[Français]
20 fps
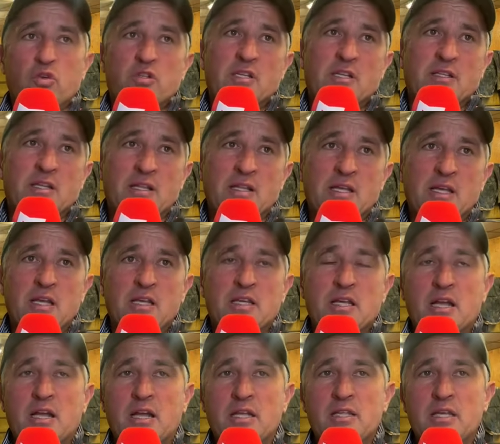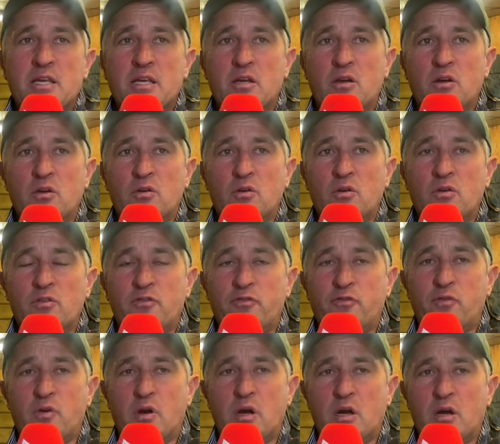cette année, qui a gagné euh, une
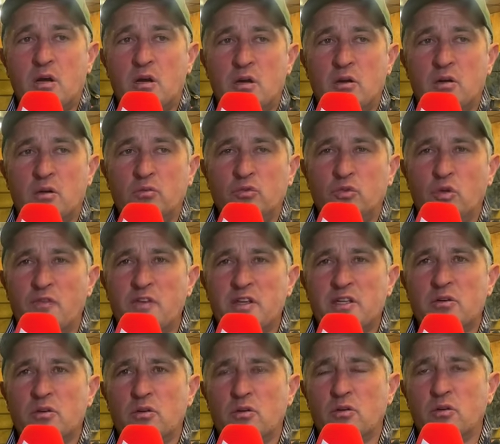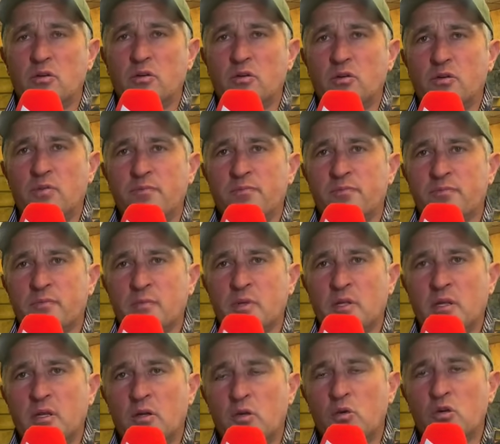fois ou deux avec euh,
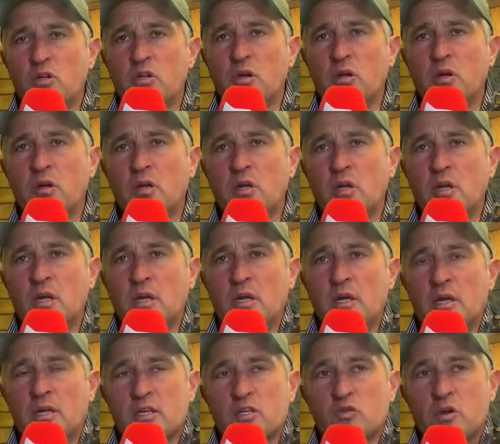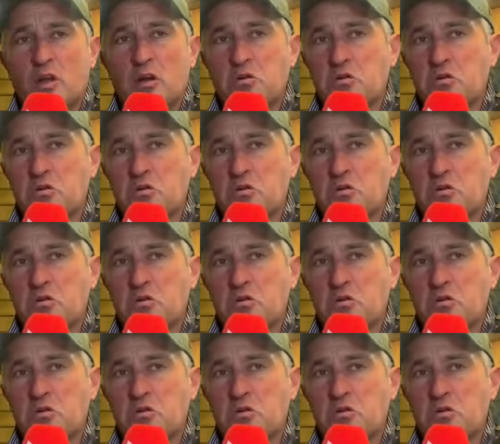Hugues. Cheval